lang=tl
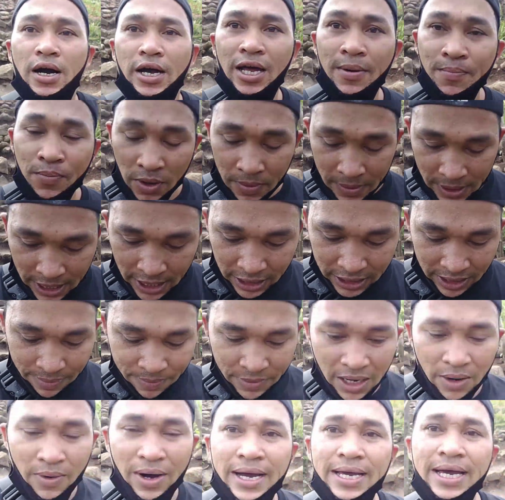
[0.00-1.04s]
Ayan po mga team
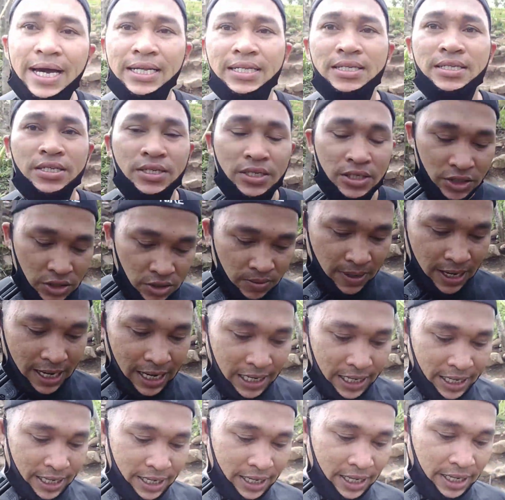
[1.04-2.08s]
kawayan. So
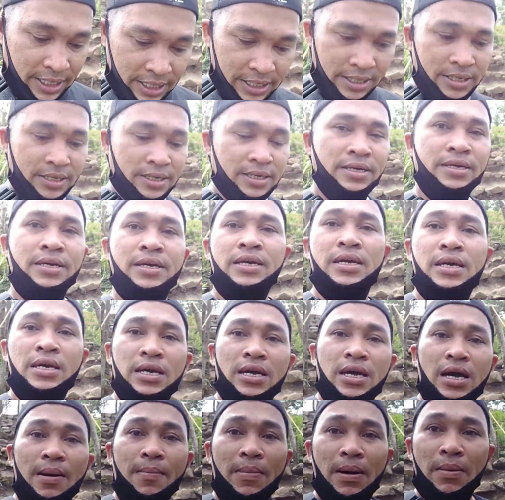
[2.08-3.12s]
bali
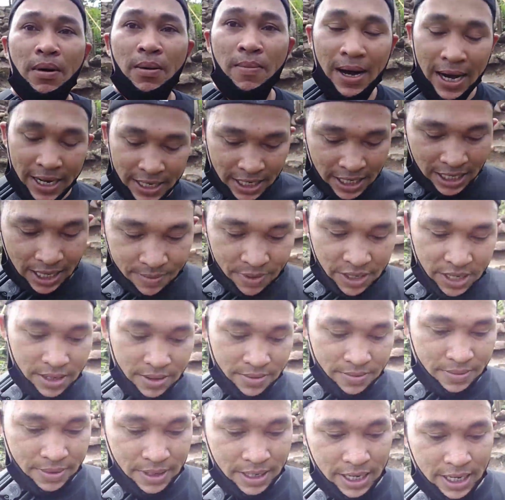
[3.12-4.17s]
pababa na kami
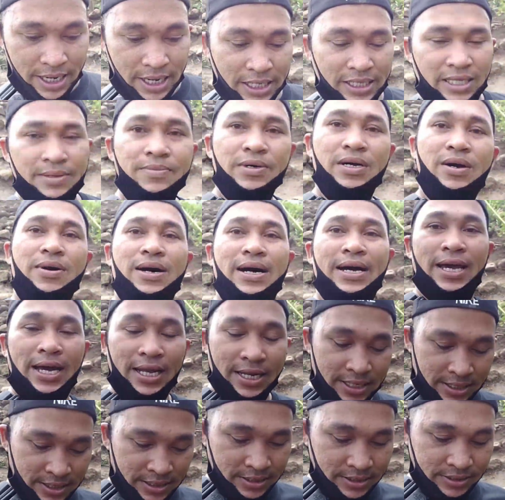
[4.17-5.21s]
mga katim
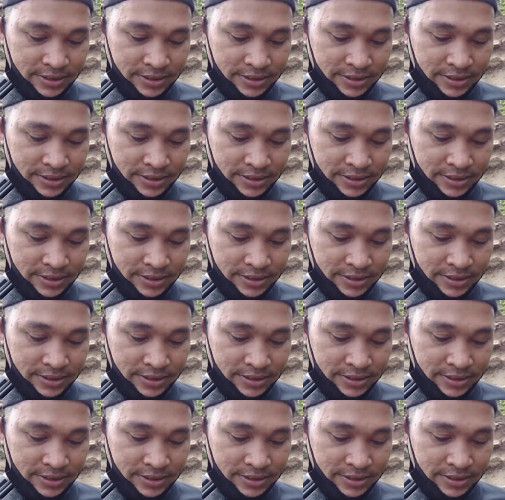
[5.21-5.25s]
kawayan